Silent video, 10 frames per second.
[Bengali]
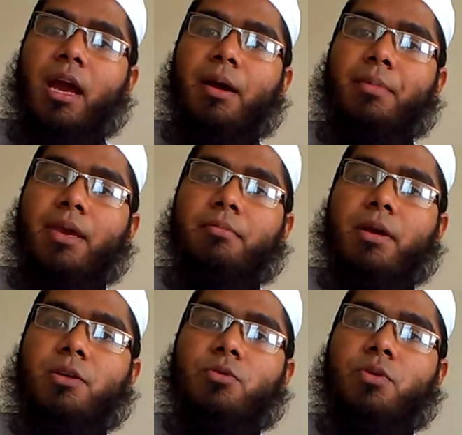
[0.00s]
আমি
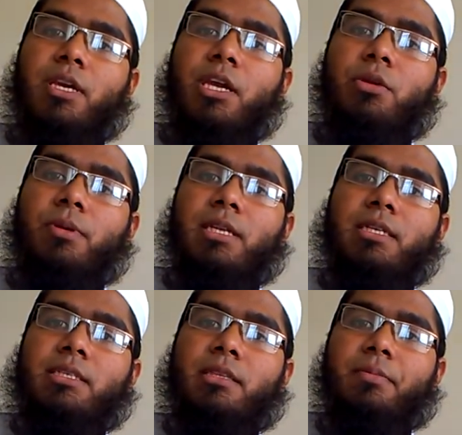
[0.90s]
দুই কিলোমিটার
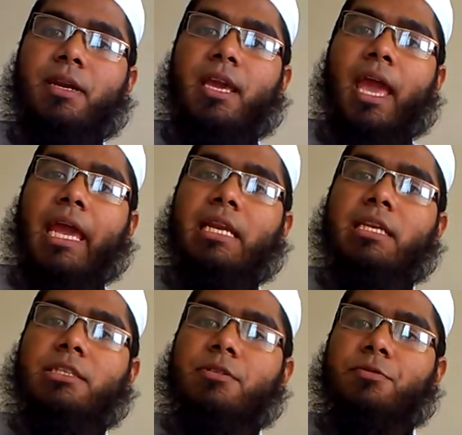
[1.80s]
যেতে পারি এক
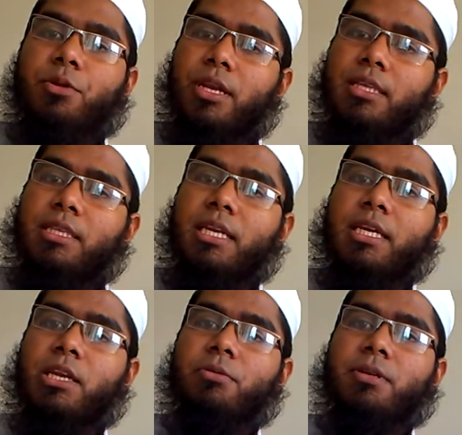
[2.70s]
লিটার ফুয়েলে তিন
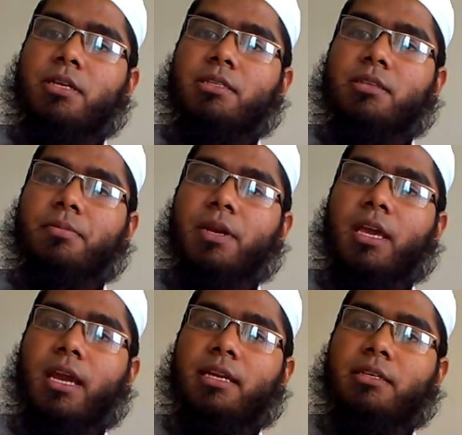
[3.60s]
কিলোমিটার যেতে পারি
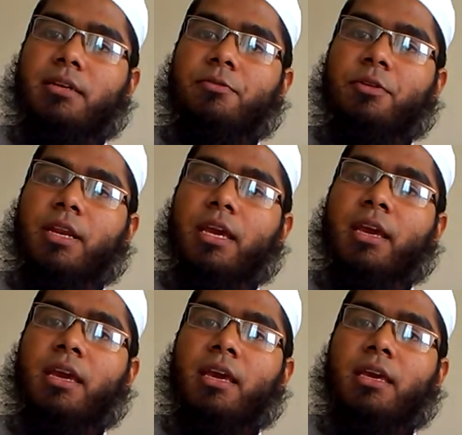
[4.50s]
এক লিটার ফুয়েলে
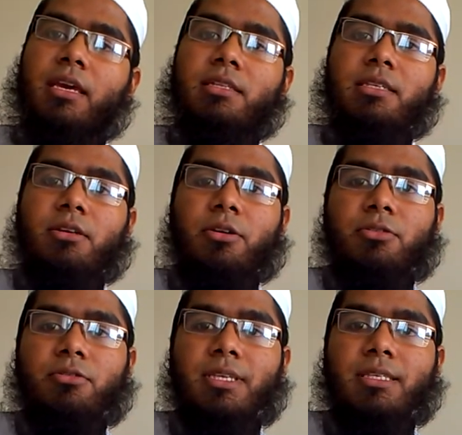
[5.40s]
ইঞ্জিন
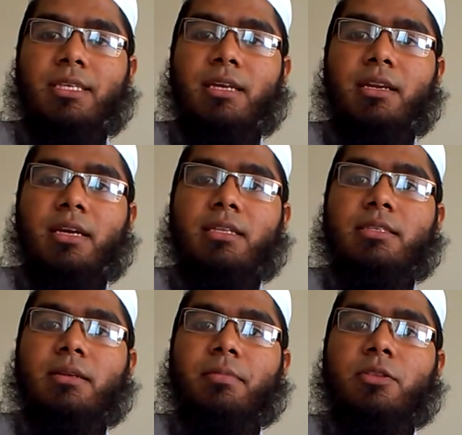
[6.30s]
কত সিসির
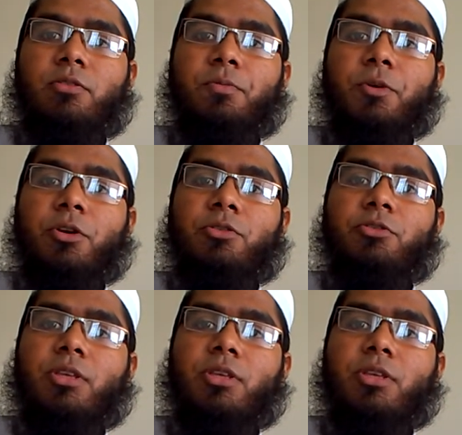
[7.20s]
ইঞ্জিন মাত্র পনেরোশো